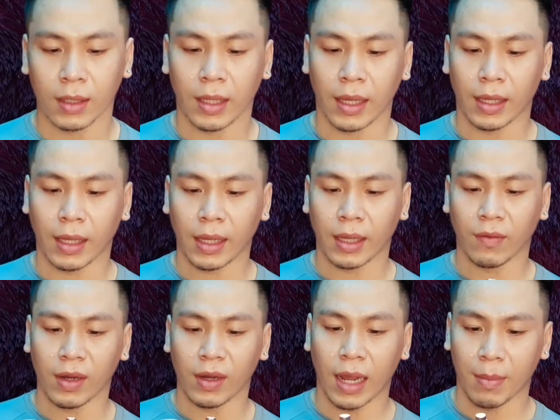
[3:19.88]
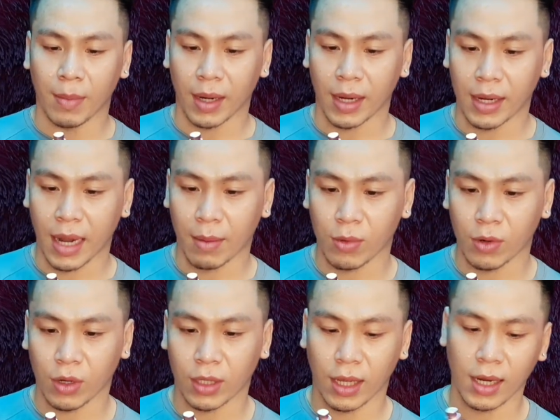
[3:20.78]
thì cái cái vấn đề mà lĩnh đang muốn
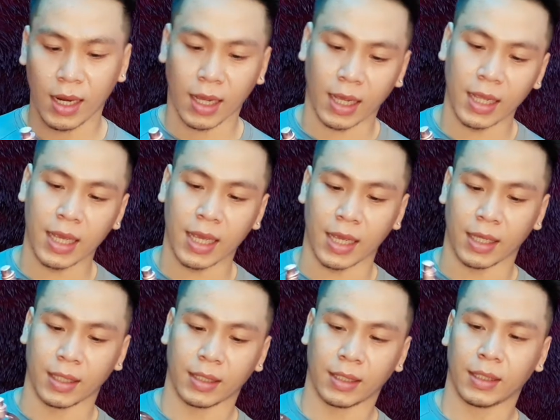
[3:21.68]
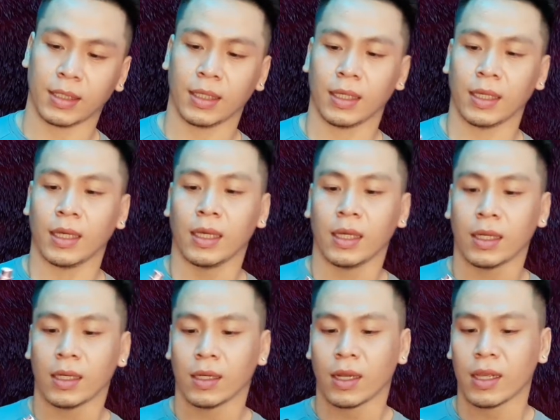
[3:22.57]
nói tới là cái gì
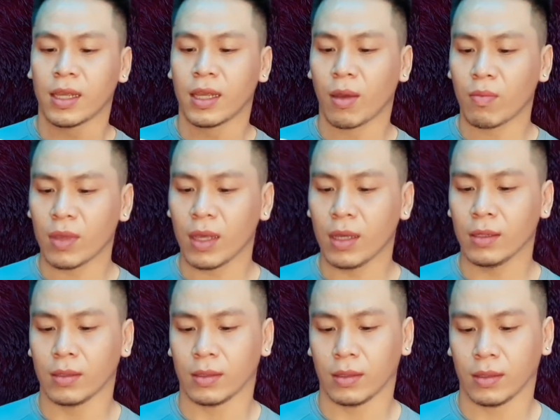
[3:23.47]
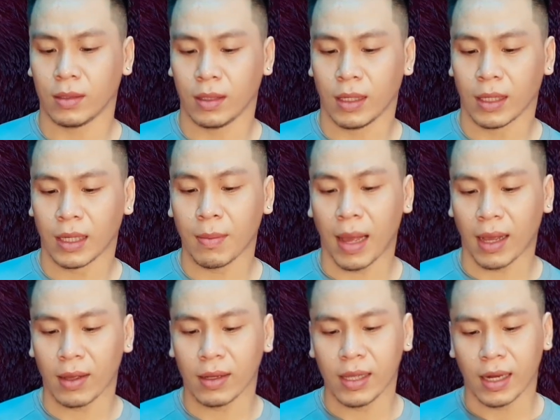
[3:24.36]
nó giống như các
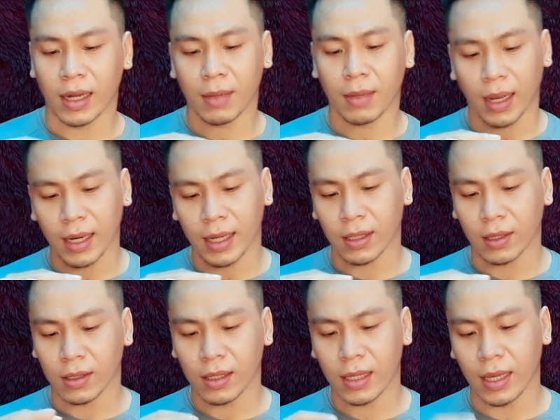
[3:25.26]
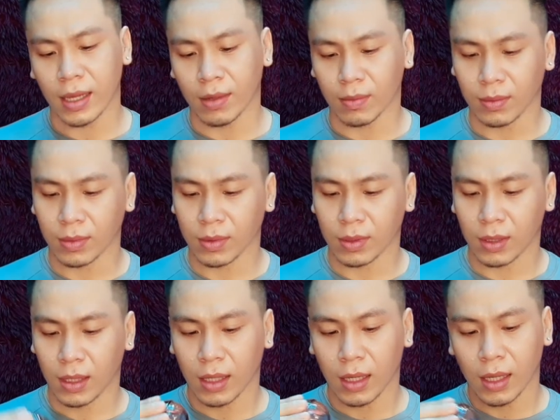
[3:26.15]
bạn có nhìn đây các bạn liên tưởng cái gì không
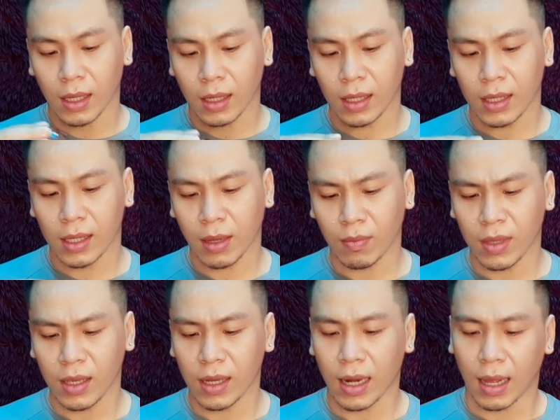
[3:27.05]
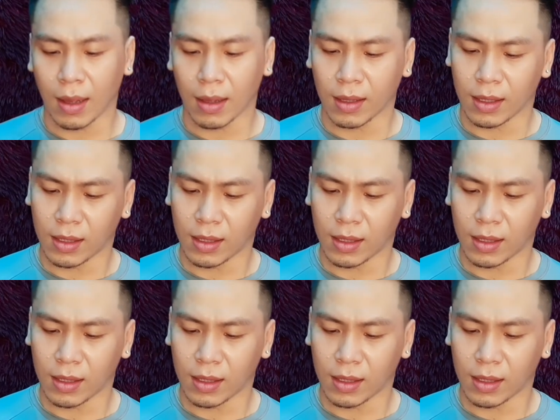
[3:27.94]
cái giống như là